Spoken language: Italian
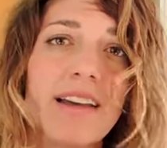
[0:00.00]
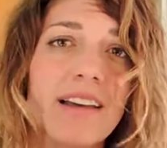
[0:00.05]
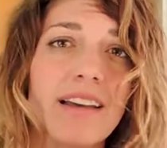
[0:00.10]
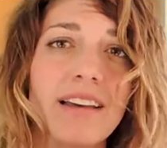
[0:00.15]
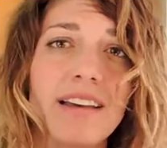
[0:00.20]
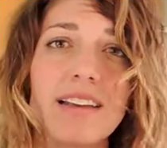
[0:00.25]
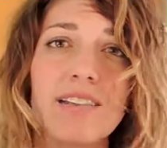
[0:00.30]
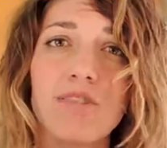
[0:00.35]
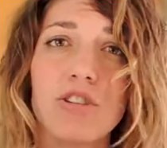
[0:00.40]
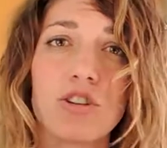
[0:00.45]

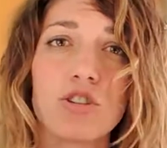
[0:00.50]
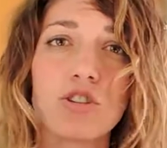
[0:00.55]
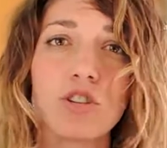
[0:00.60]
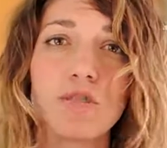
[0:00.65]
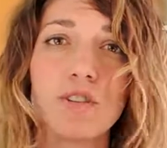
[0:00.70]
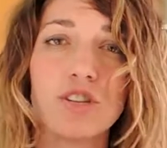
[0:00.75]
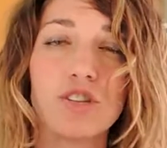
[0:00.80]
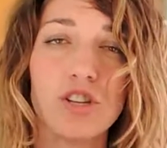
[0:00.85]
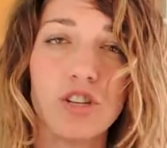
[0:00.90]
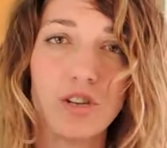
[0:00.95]
eh, il
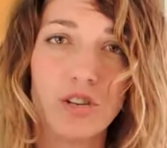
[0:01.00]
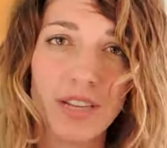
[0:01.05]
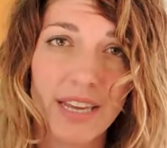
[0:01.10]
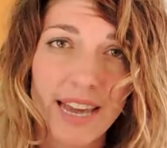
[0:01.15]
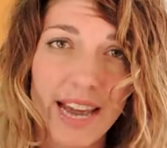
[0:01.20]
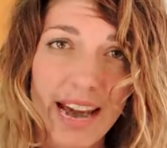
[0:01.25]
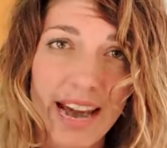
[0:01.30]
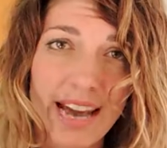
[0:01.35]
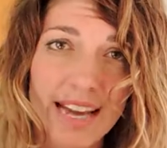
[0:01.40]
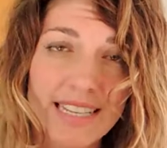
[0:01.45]
vostro vicino
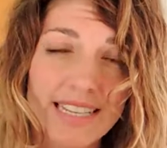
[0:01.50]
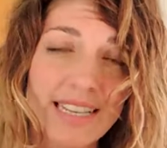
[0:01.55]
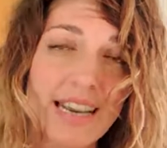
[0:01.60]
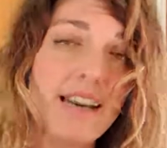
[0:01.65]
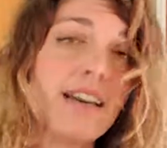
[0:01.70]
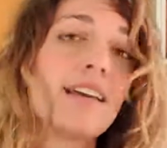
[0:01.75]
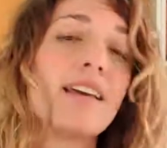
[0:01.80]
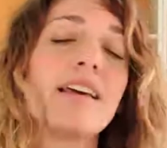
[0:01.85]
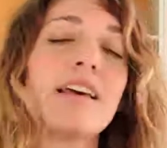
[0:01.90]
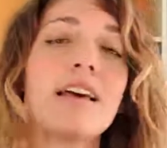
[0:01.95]
di
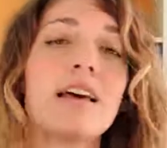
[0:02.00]
casa,